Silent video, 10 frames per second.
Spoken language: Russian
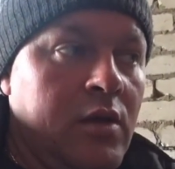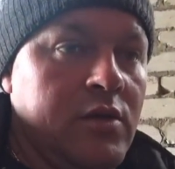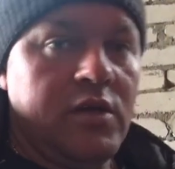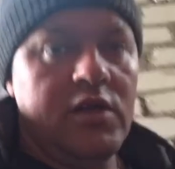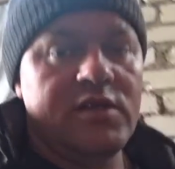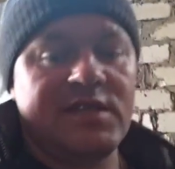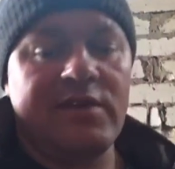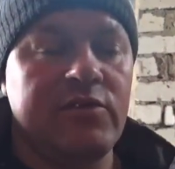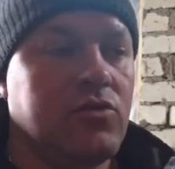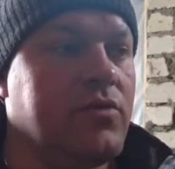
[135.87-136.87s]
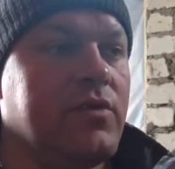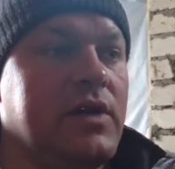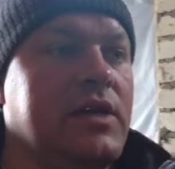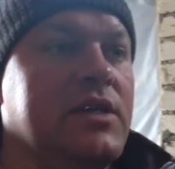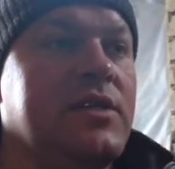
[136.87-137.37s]
И ставить
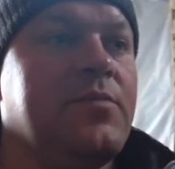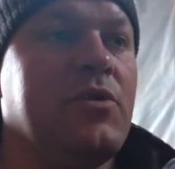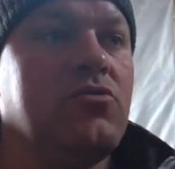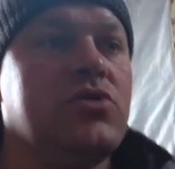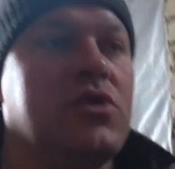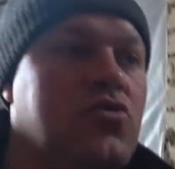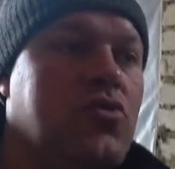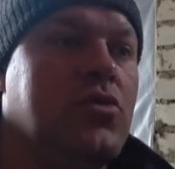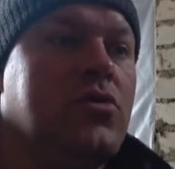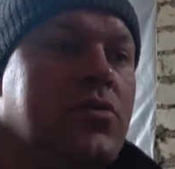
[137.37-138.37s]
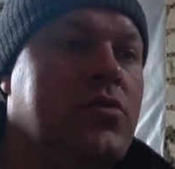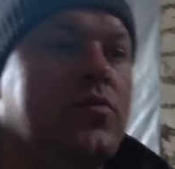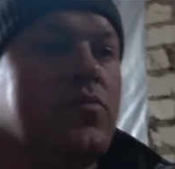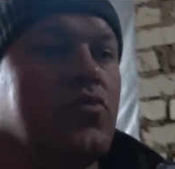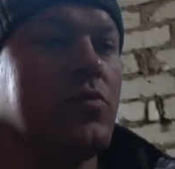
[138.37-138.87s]
новое. Если получится, то
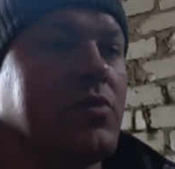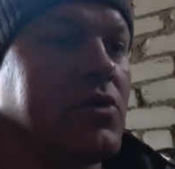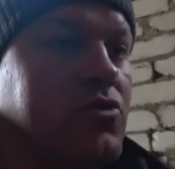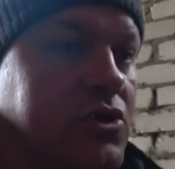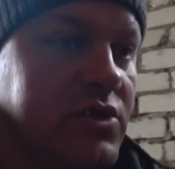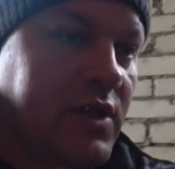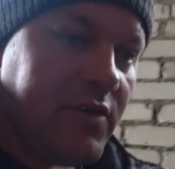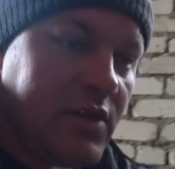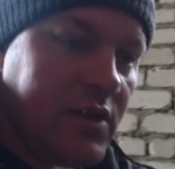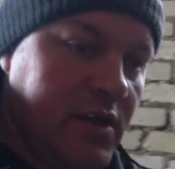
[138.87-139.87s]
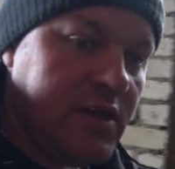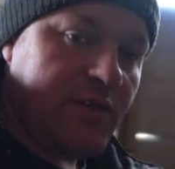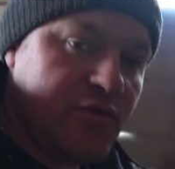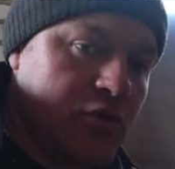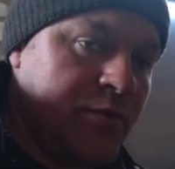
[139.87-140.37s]
будем, короче, ставить это
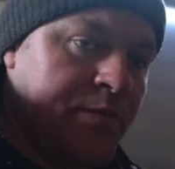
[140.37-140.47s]
все.